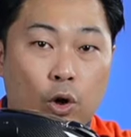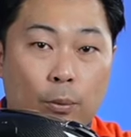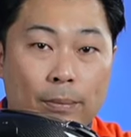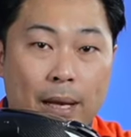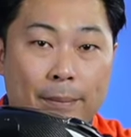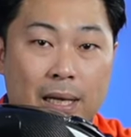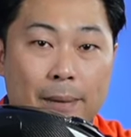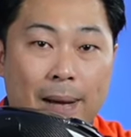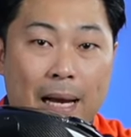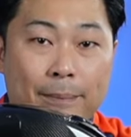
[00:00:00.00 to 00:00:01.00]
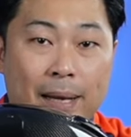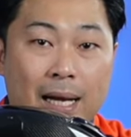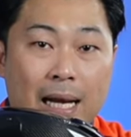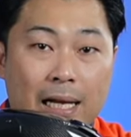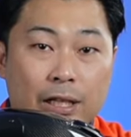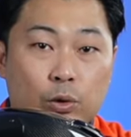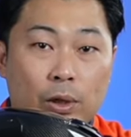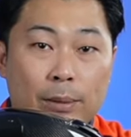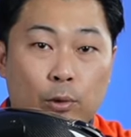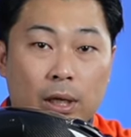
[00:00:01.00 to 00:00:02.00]
ราะลมเนี่ยมันได้ผ่านไปข้างหลังต
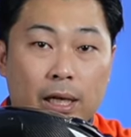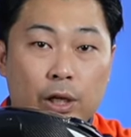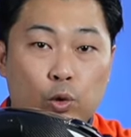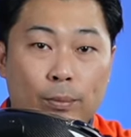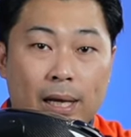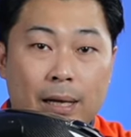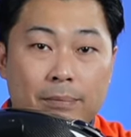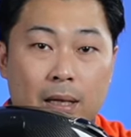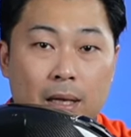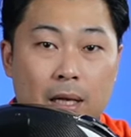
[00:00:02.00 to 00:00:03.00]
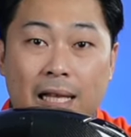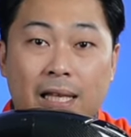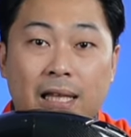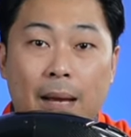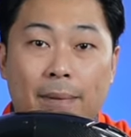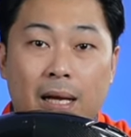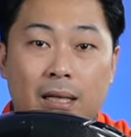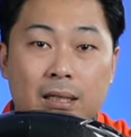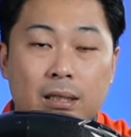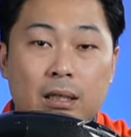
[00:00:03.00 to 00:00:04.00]
รงนี้หมดเลยถูกไหมครับปัญหาที่ตามมา
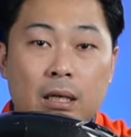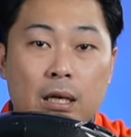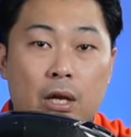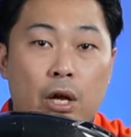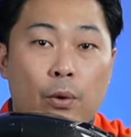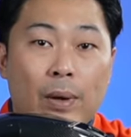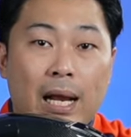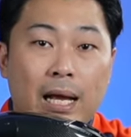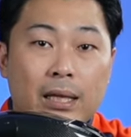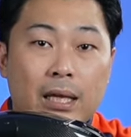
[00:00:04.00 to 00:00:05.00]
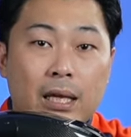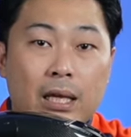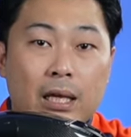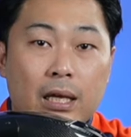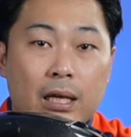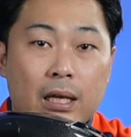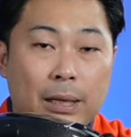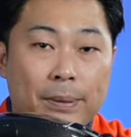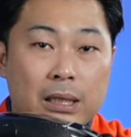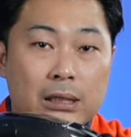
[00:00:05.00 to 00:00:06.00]
ก็คือ เวลาที่มัน
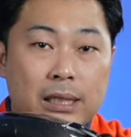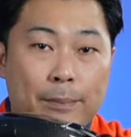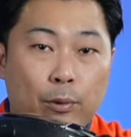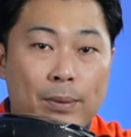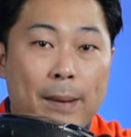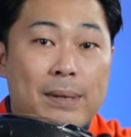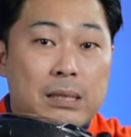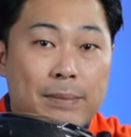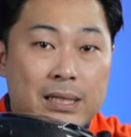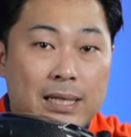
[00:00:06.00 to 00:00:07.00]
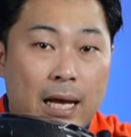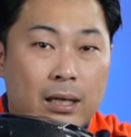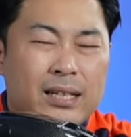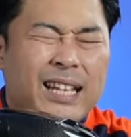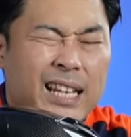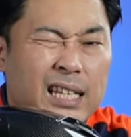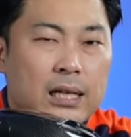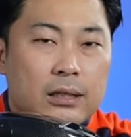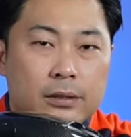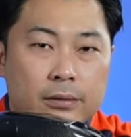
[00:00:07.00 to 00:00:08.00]
กระพือเสร็จปุ๊บเนี่ยมันจะมีเสียงนิด
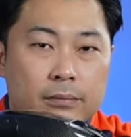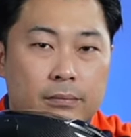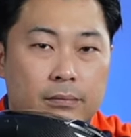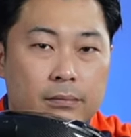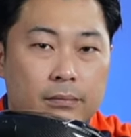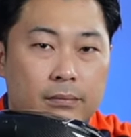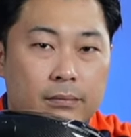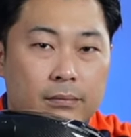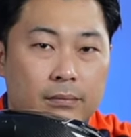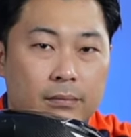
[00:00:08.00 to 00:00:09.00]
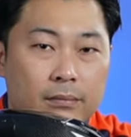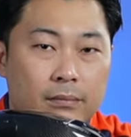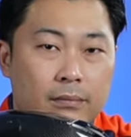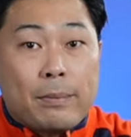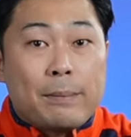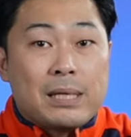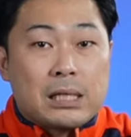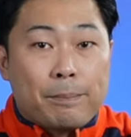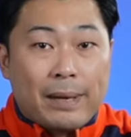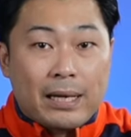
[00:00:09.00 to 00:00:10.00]
นึงเพราะมันมี
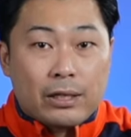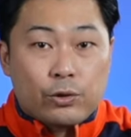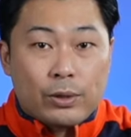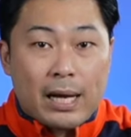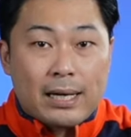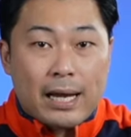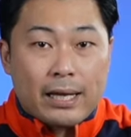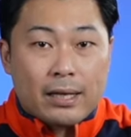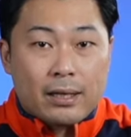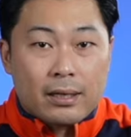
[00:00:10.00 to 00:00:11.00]
สปริงอยู่ด้านใน